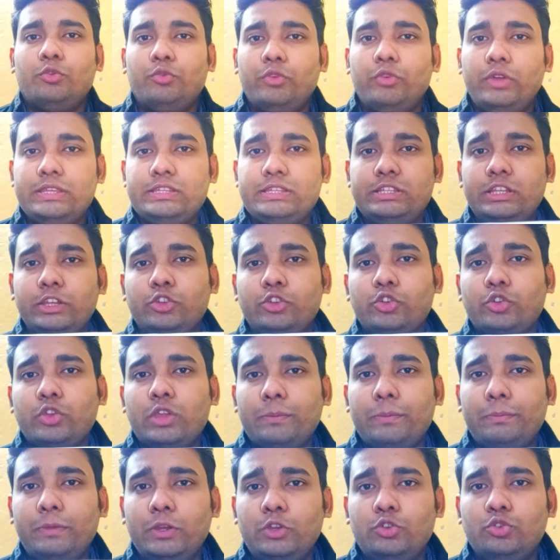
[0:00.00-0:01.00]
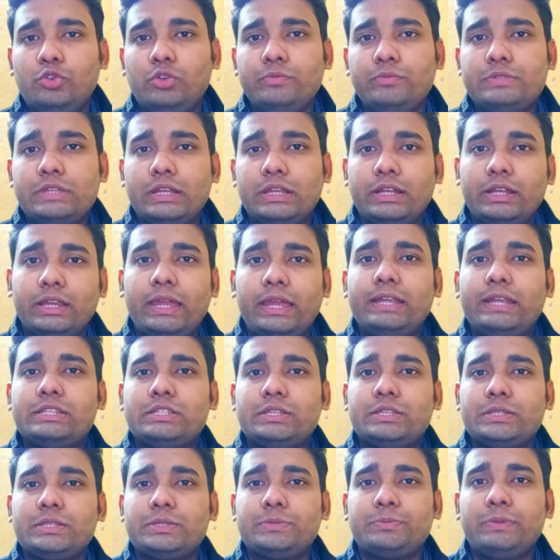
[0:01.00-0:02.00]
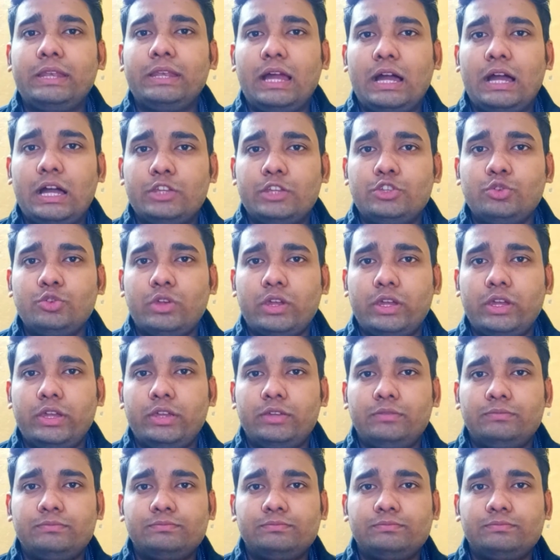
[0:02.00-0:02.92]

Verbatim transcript: वो इसलिए क्योंकि अपने यूट्यूब चैनल का एडसेंस पिन आ चुका है